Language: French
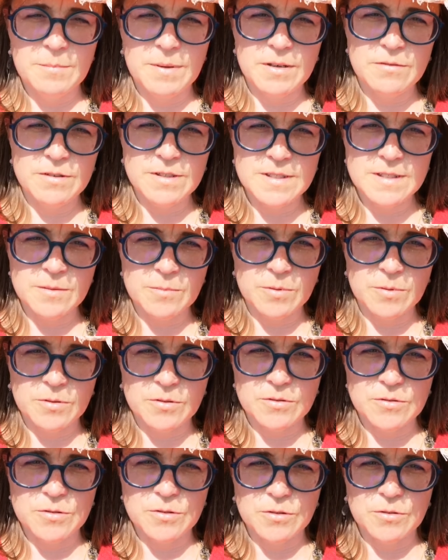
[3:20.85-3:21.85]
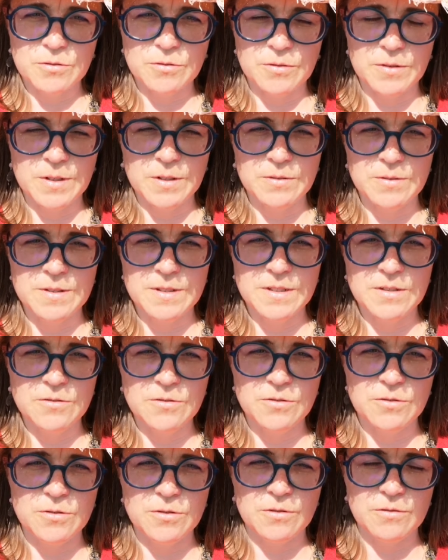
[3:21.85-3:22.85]
Parfois, c'est important de se retourner aussi,
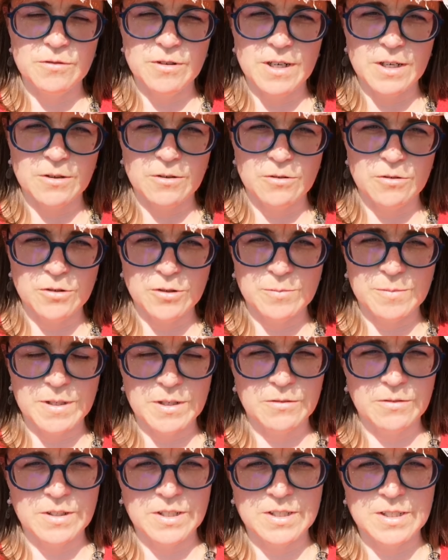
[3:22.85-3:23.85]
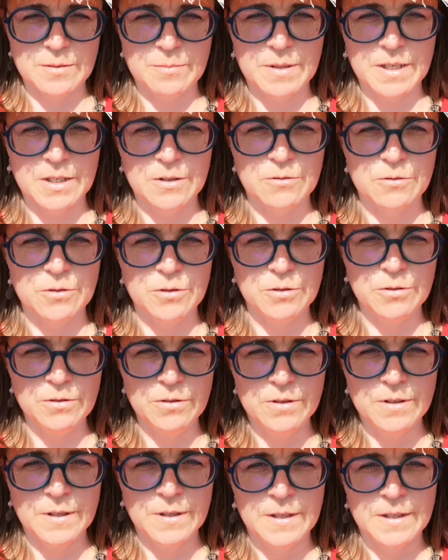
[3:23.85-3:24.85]
juste de voir euh, le chemin qu'on a déjà parcouru,